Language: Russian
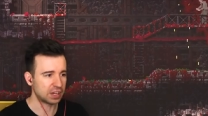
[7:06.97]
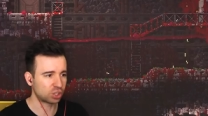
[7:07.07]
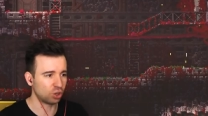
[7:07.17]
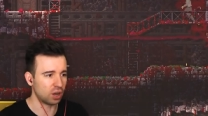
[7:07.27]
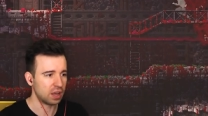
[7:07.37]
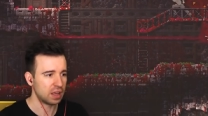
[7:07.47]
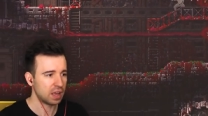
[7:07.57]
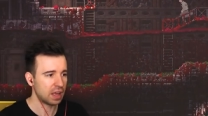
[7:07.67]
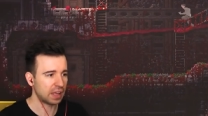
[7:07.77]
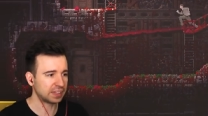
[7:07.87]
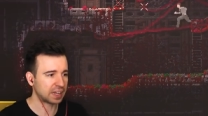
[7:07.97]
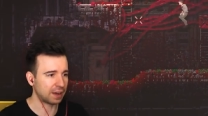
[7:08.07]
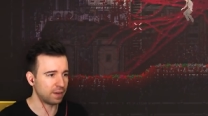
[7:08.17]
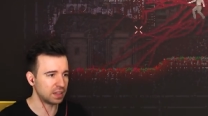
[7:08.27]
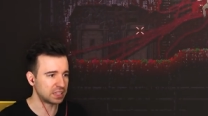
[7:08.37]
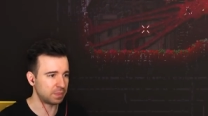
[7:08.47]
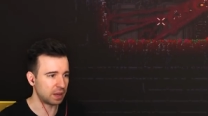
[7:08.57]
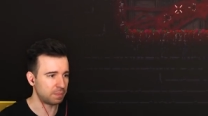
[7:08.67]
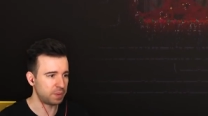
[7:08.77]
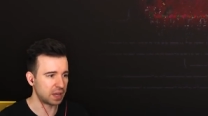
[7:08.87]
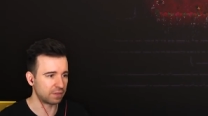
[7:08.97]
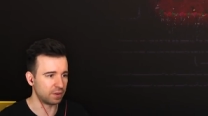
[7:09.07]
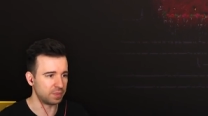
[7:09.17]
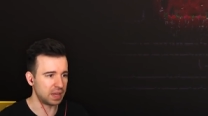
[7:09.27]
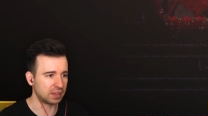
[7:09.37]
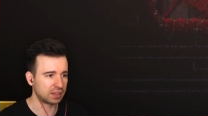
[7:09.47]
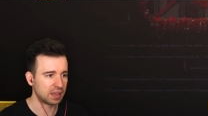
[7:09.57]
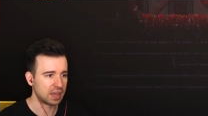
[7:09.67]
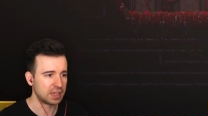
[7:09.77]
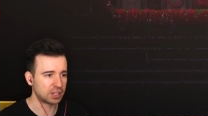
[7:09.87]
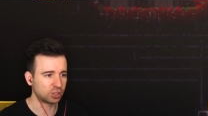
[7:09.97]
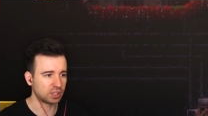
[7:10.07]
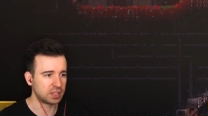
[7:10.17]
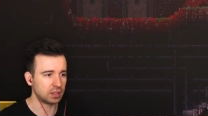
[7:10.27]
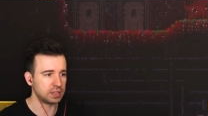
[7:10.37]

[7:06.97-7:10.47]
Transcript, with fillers: Я что, атаковал тебя первым? Нет? Я что-то делал?